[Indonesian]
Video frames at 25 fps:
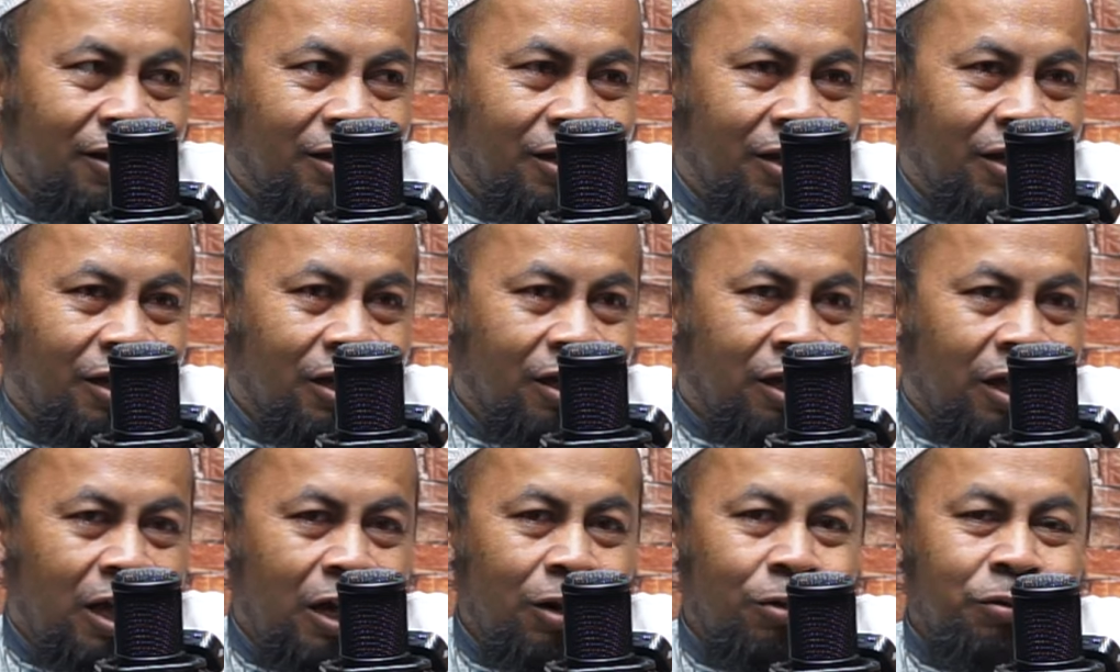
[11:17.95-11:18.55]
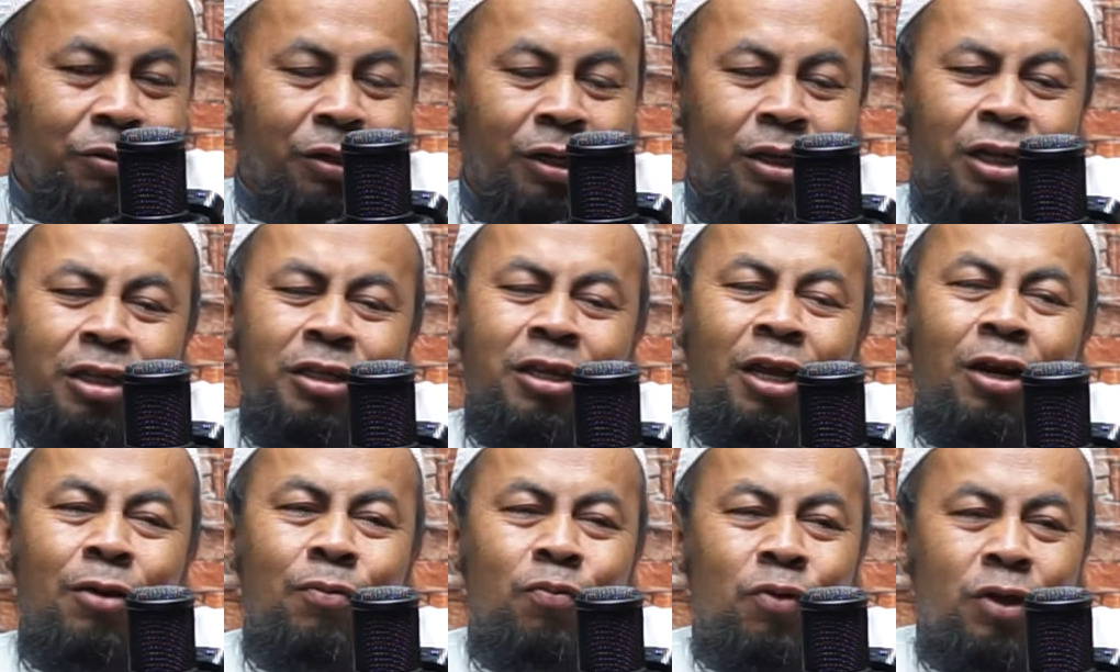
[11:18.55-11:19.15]
Nah, kalau
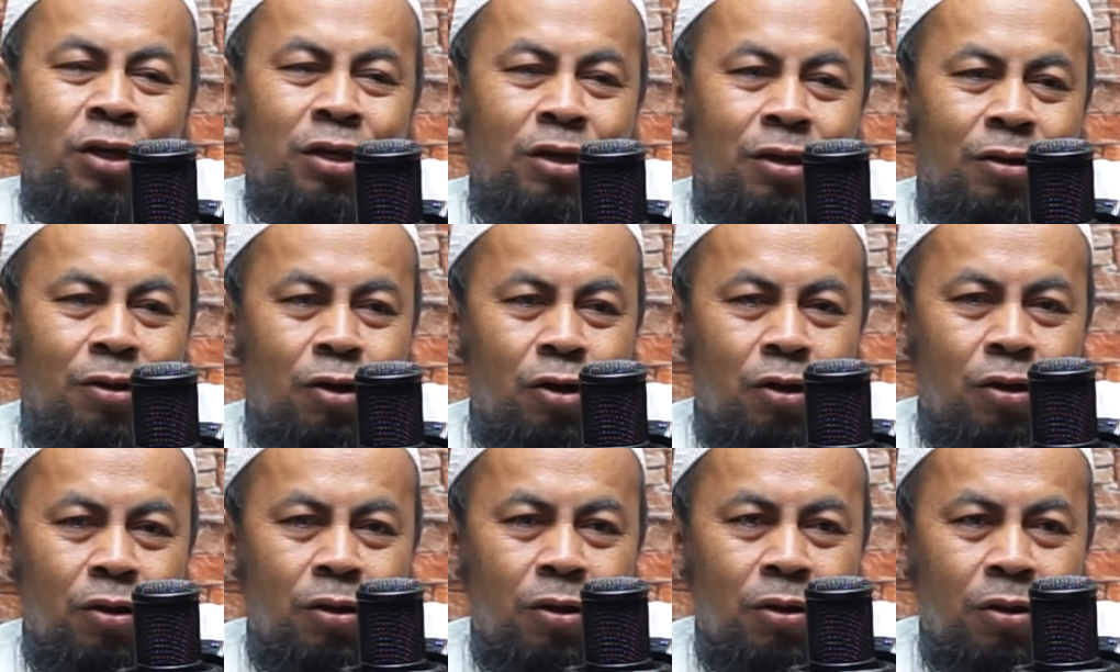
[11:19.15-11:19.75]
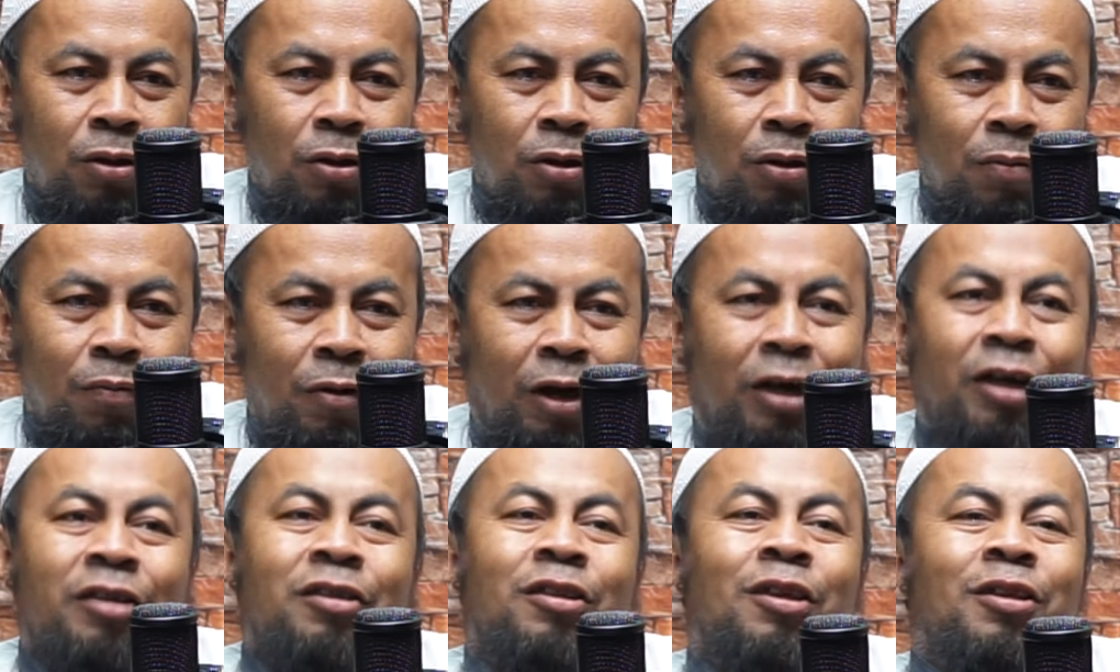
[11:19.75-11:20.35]
ternyata lebih,
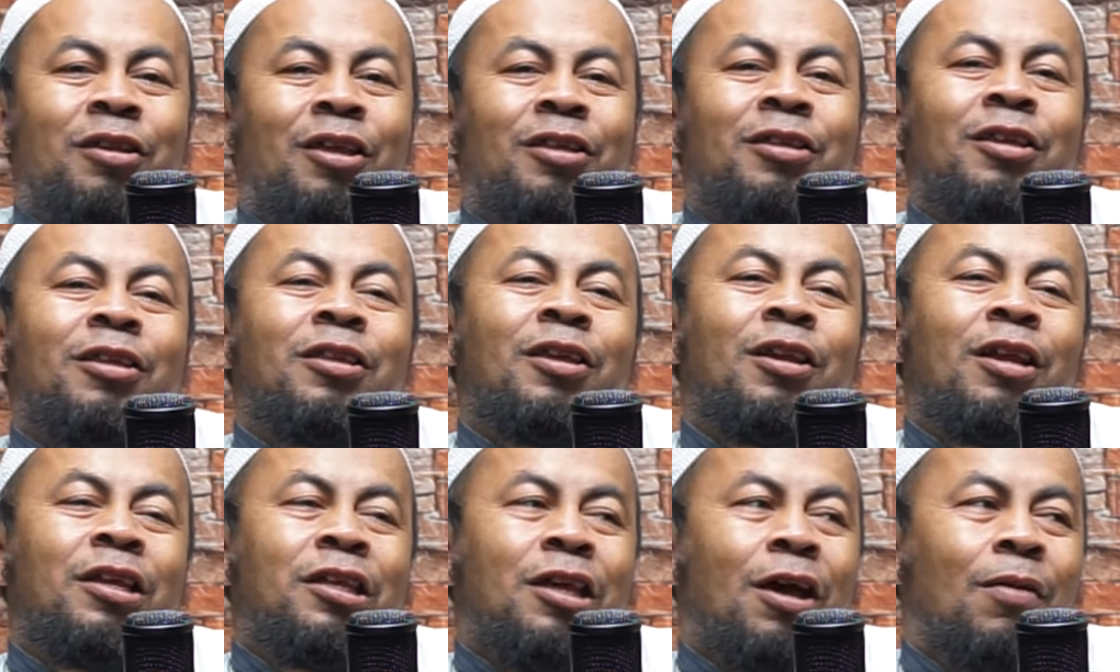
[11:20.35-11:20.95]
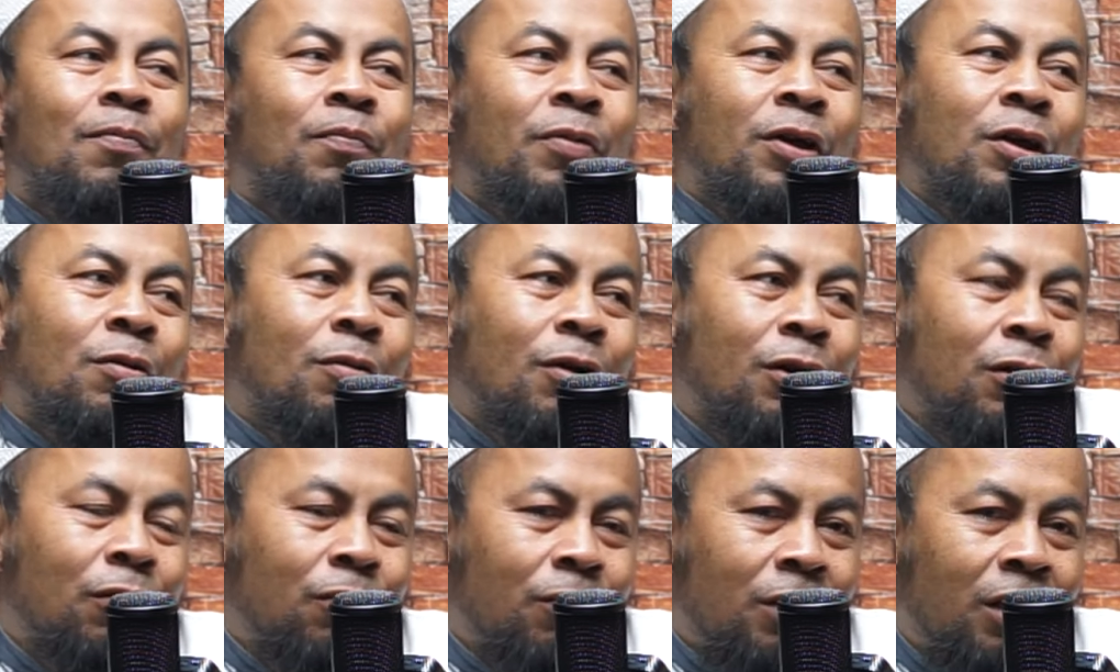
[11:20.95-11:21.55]
bahkan ternyata tidak nyampe
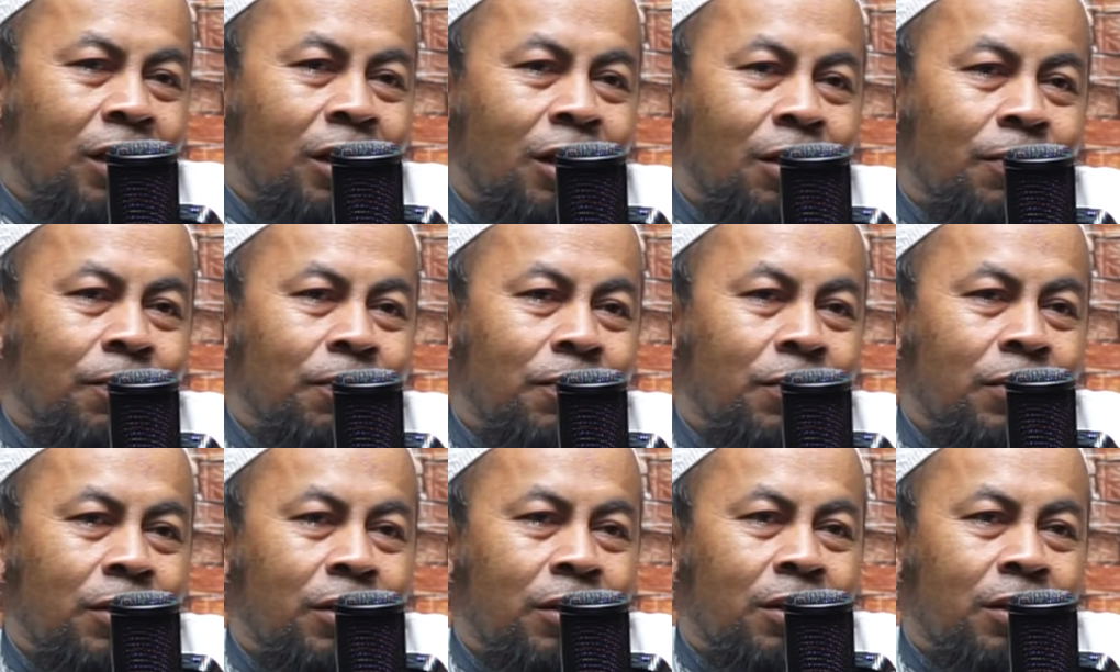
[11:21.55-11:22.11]
walau alam,